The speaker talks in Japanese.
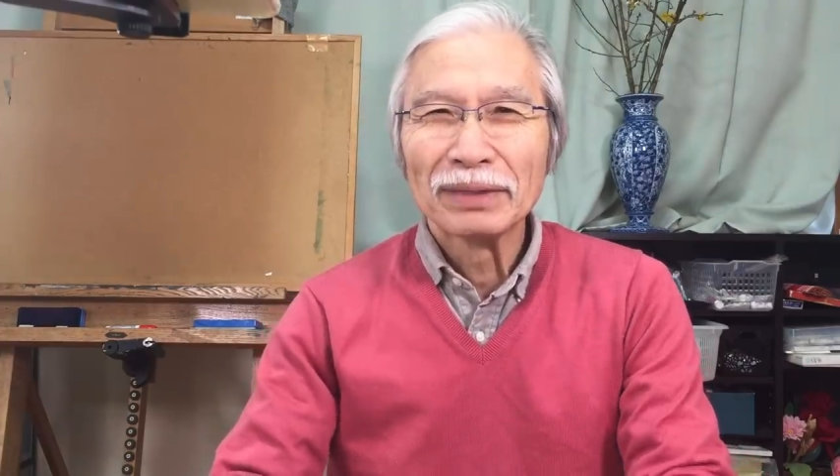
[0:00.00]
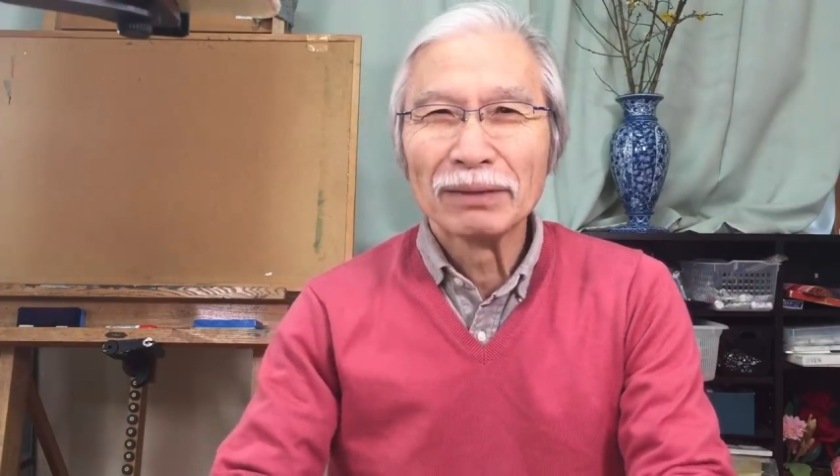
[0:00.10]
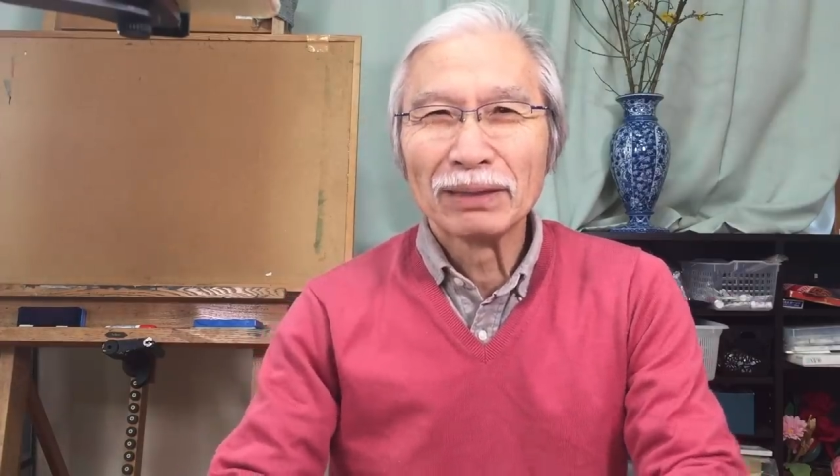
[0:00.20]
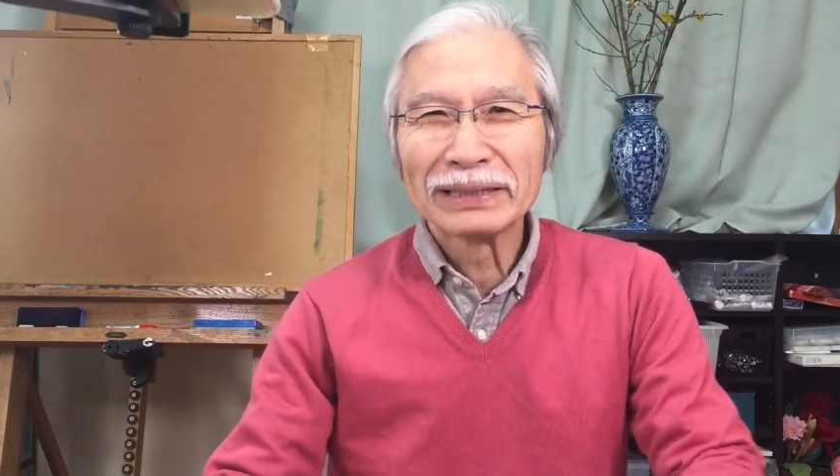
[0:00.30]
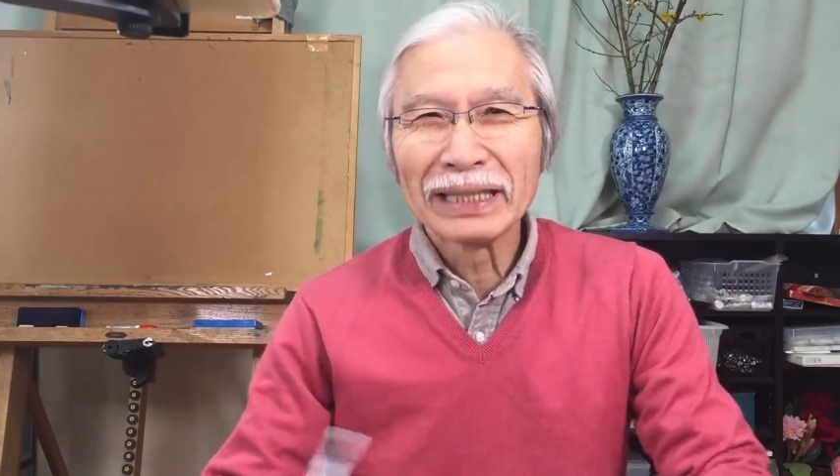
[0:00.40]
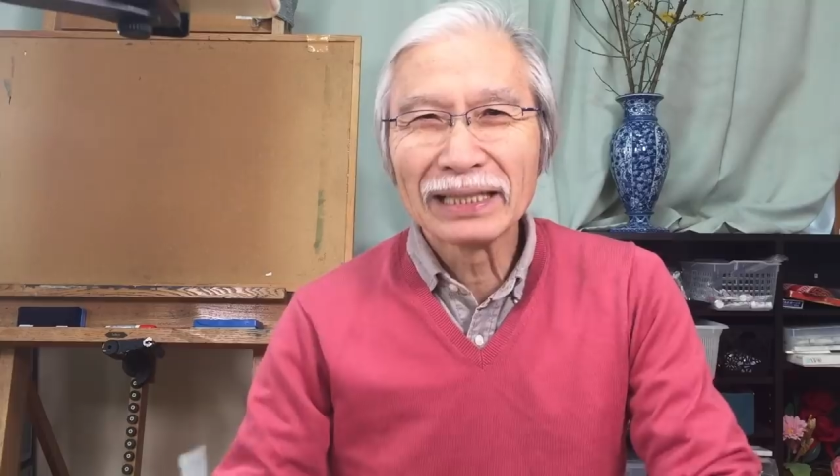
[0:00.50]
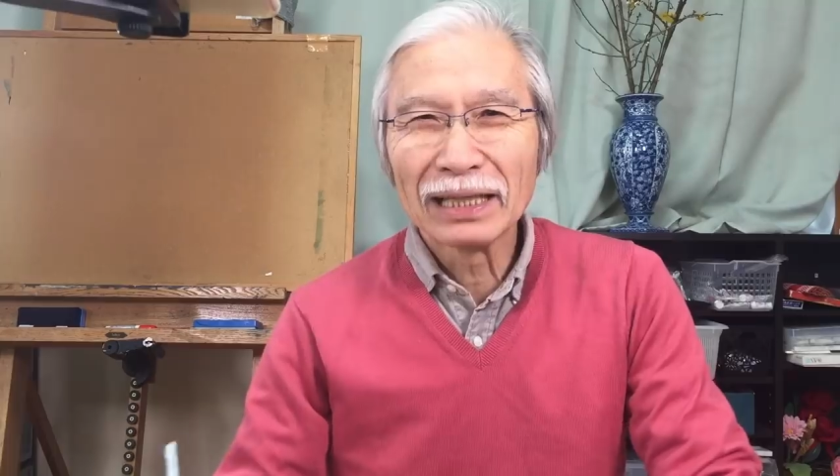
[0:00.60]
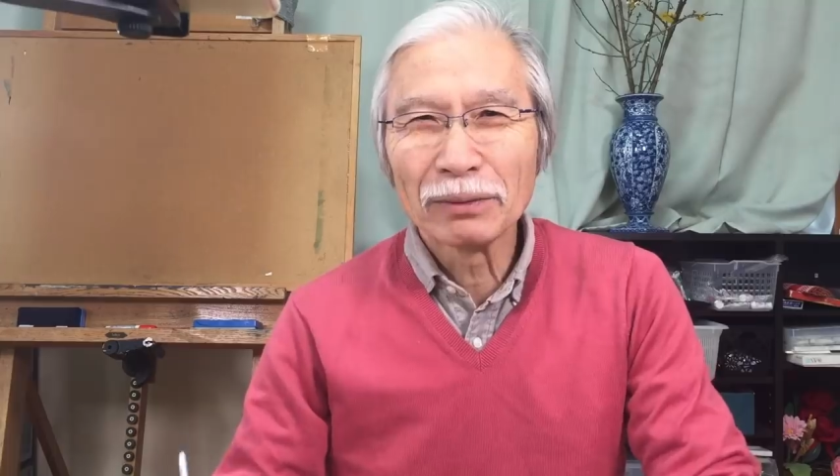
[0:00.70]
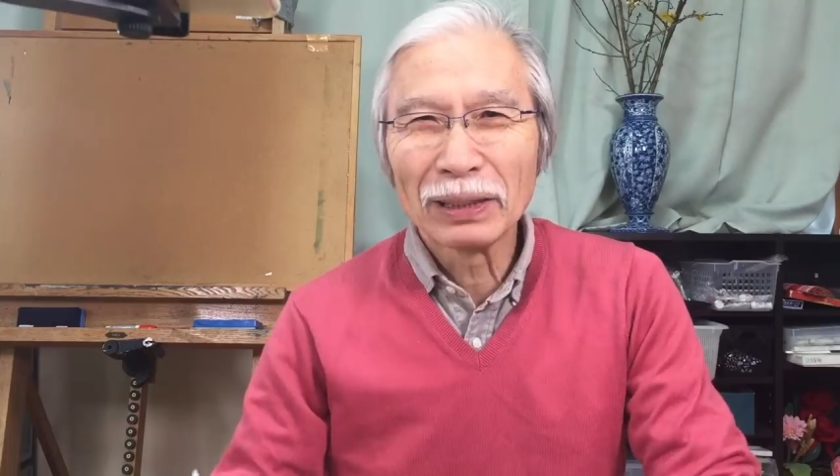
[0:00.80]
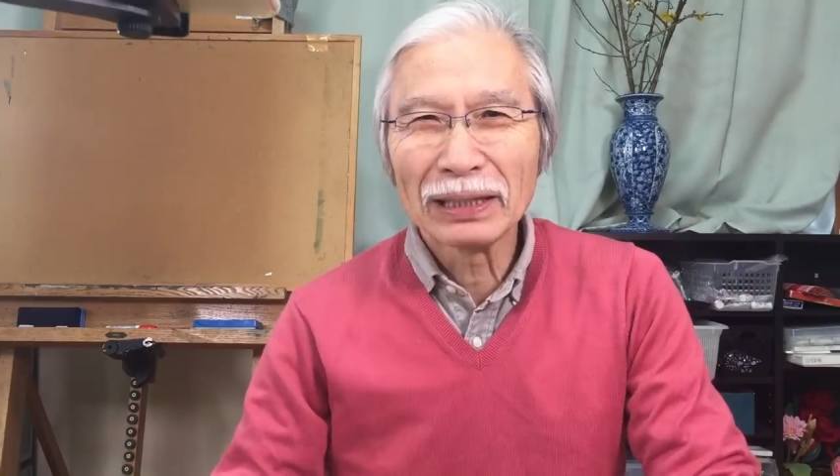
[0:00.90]
えー、まあ前
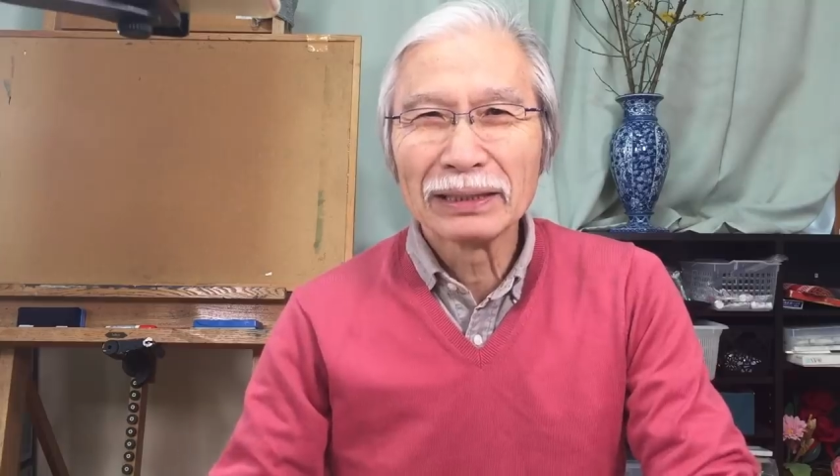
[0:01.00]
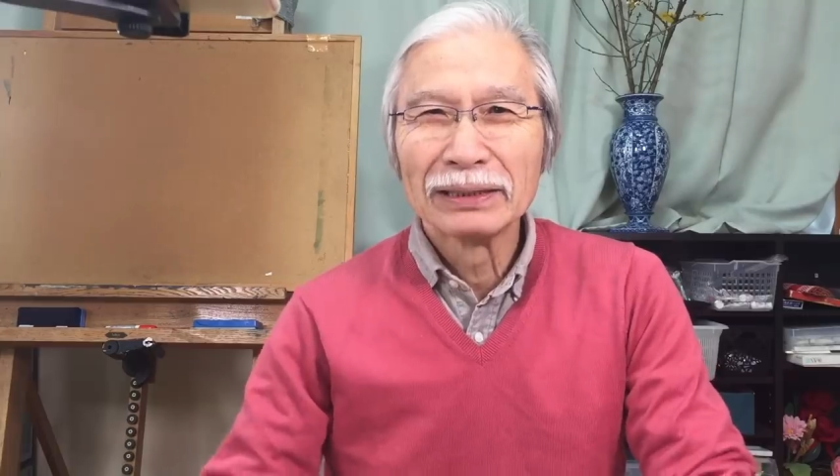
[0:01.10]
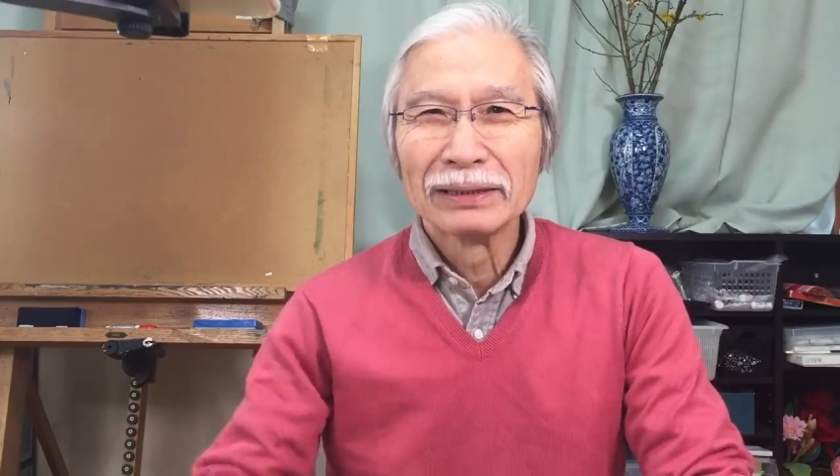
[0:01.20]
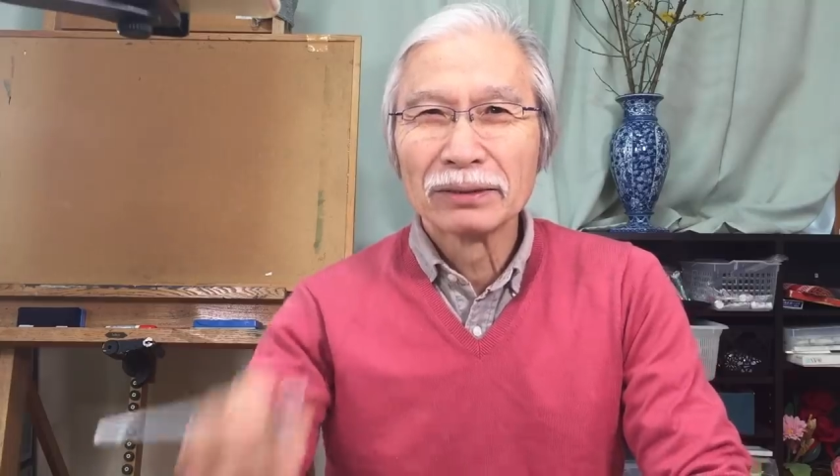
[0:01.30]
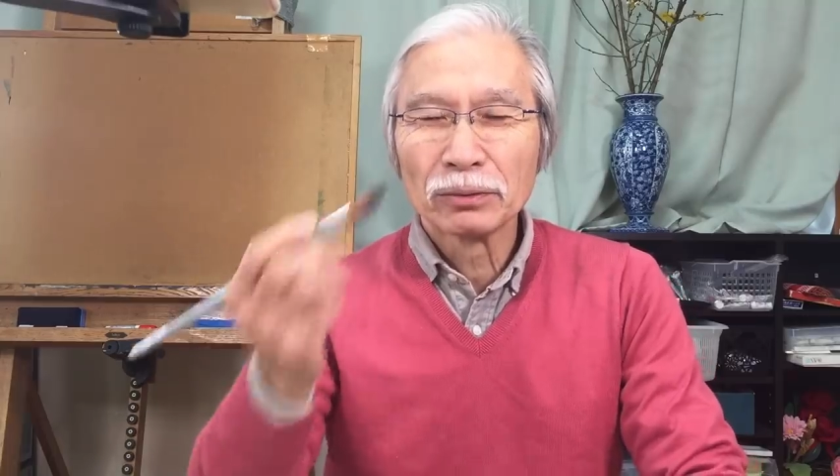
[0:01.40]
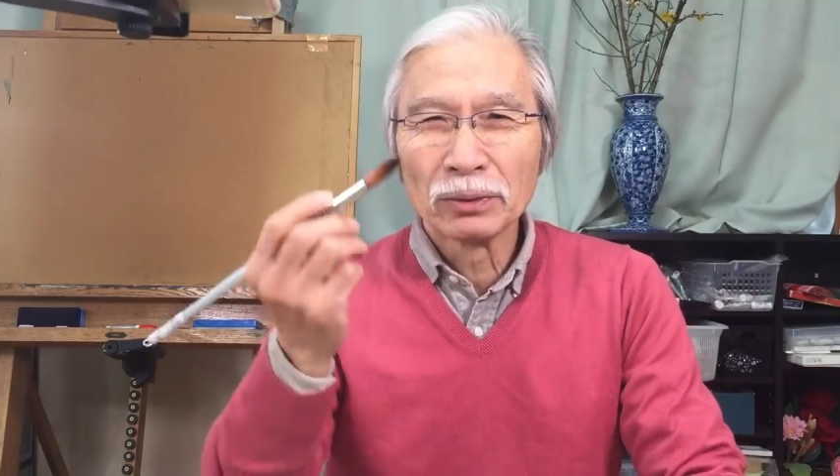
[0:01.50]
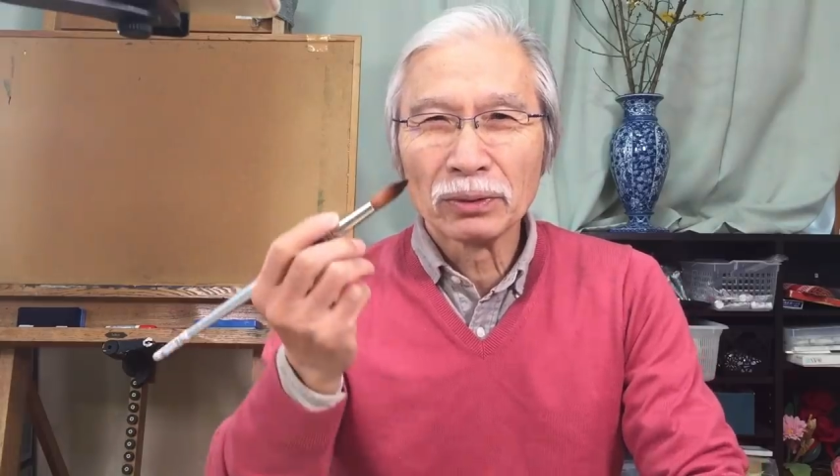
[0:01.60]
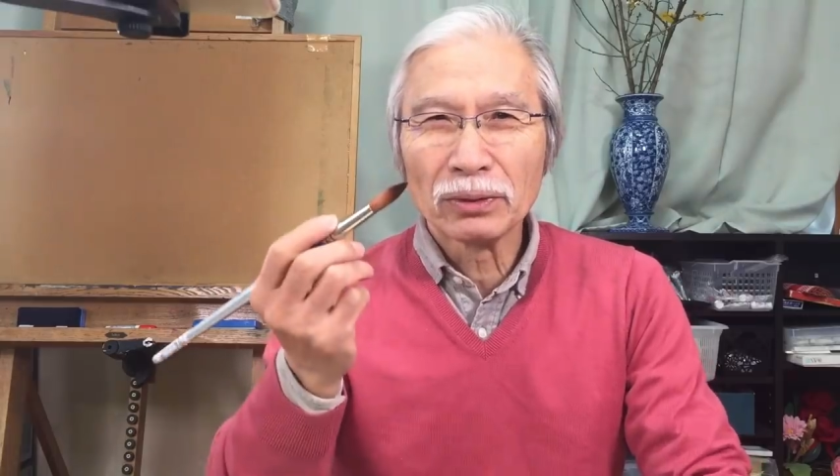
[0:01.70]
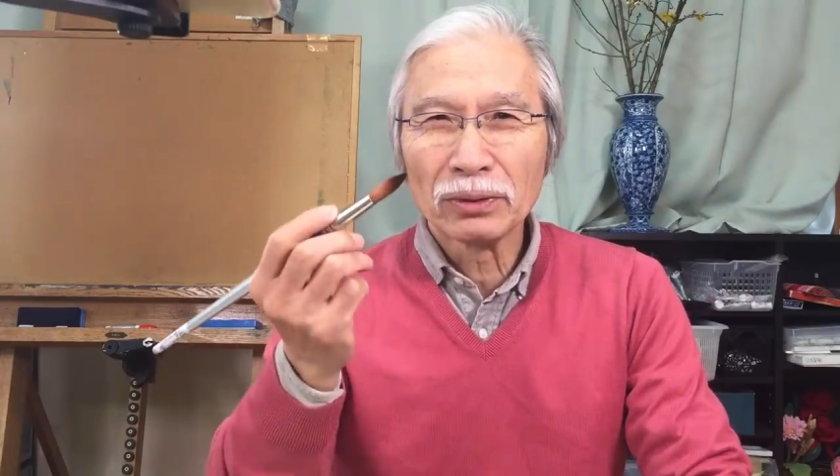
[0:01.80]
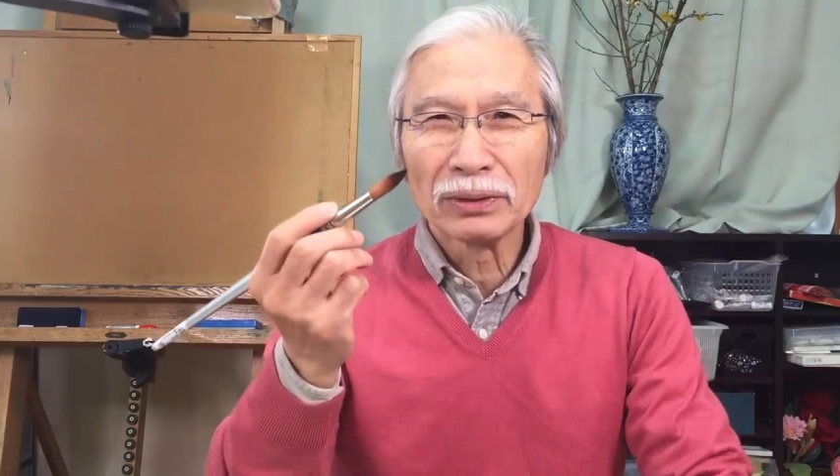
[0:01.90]
回は、こ
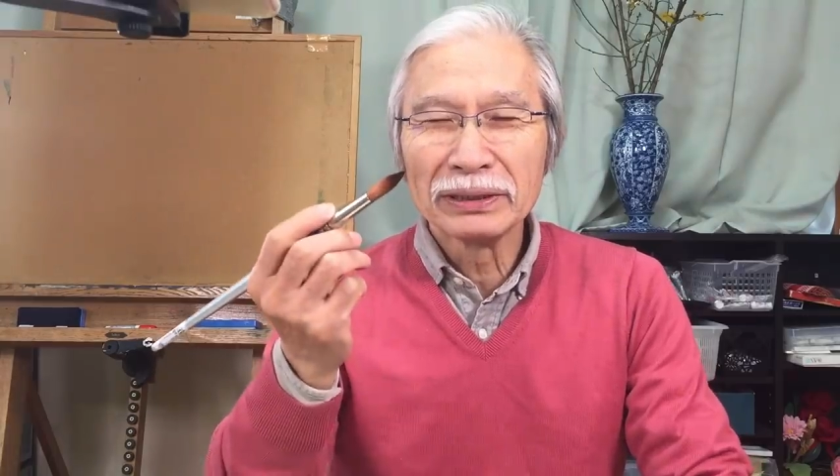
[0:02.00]
の